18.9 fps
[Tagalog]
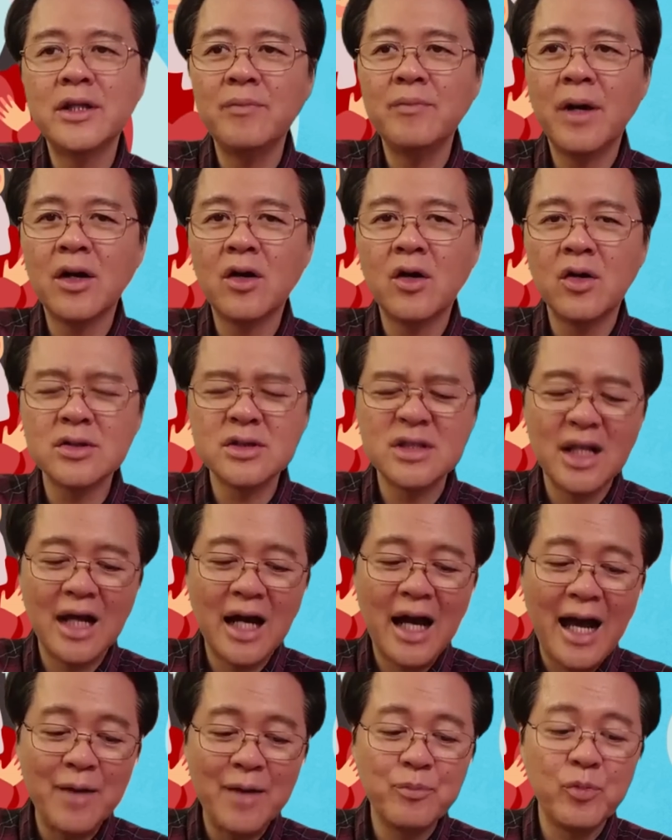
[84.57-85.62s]
mag-cause ng
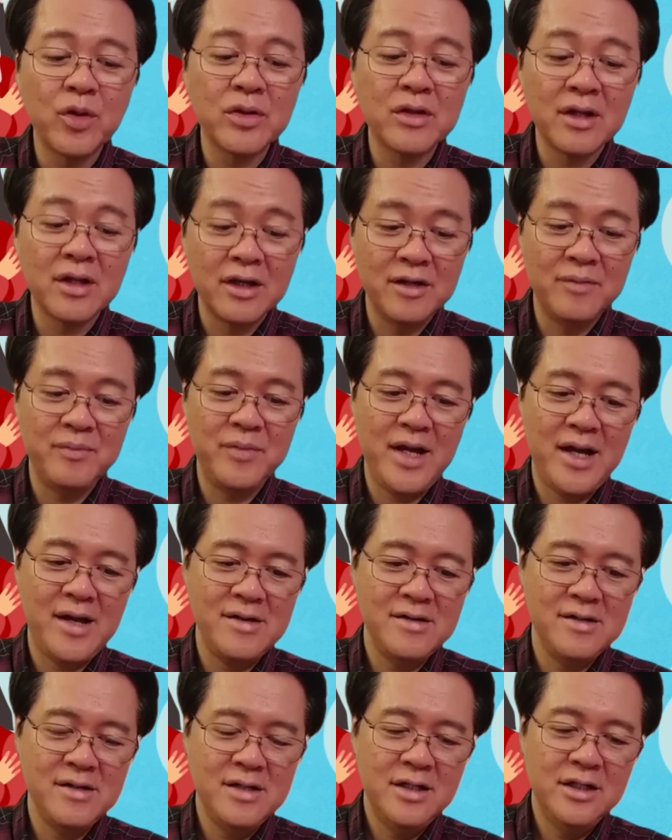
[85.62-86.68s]
hypothermia.
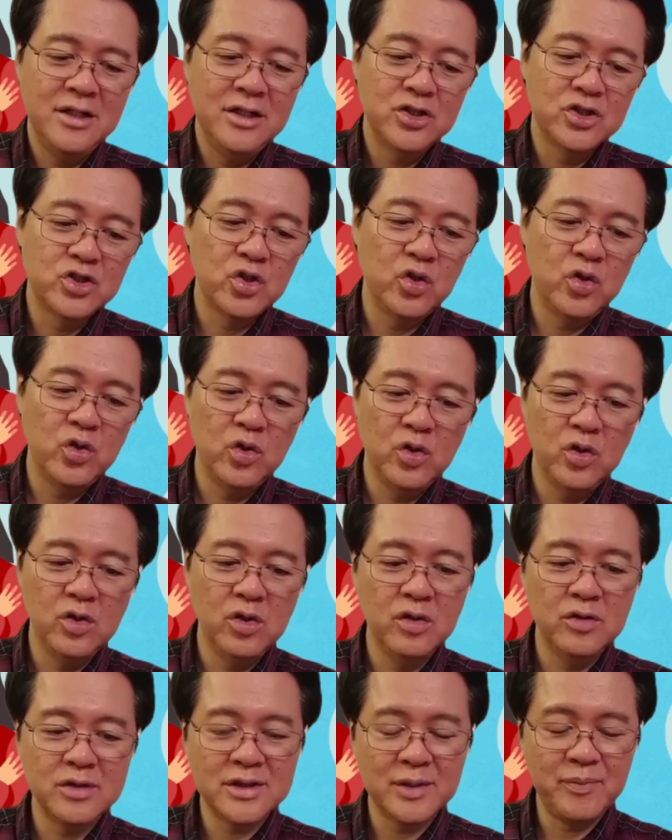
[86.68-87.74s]

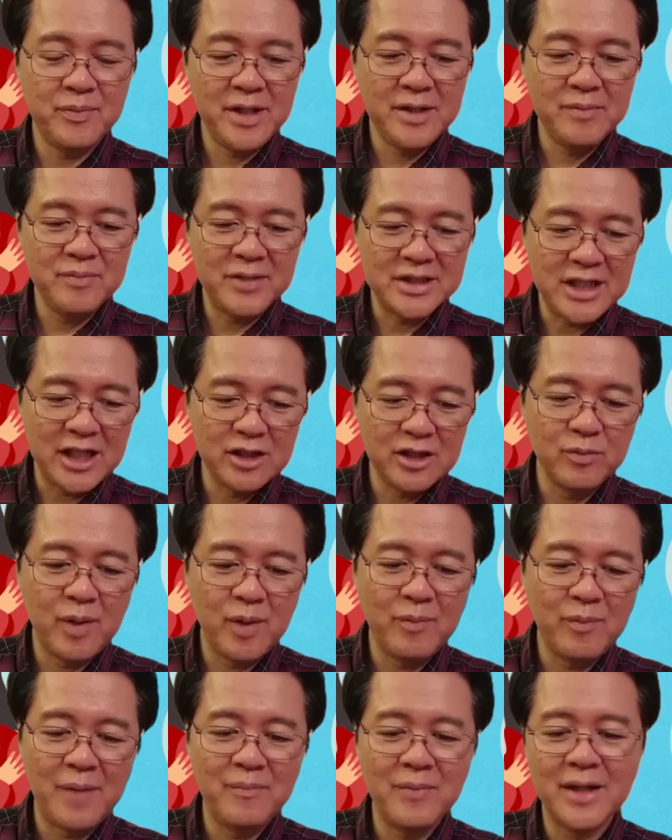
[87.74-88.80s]
So, isabihin masyadong
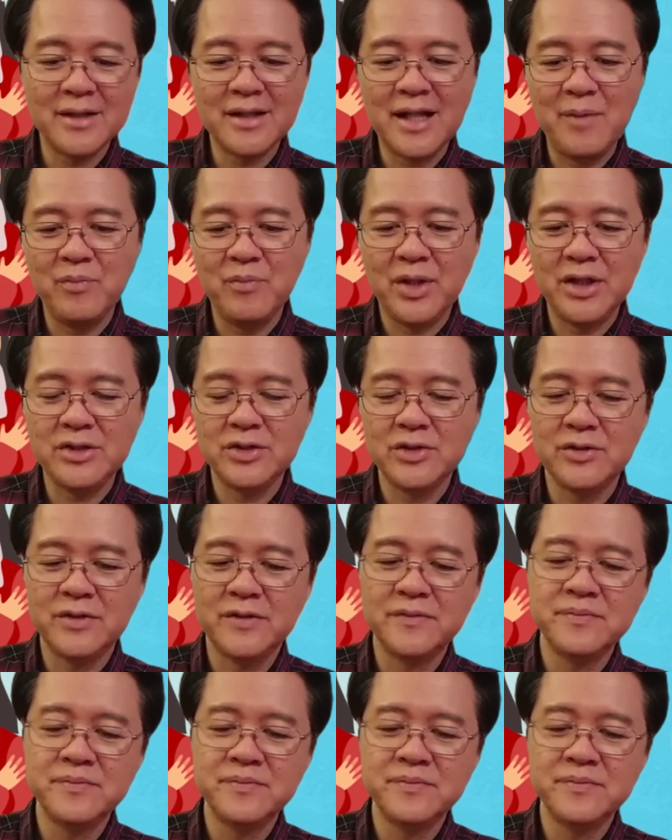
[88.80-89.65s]
mababa temperature.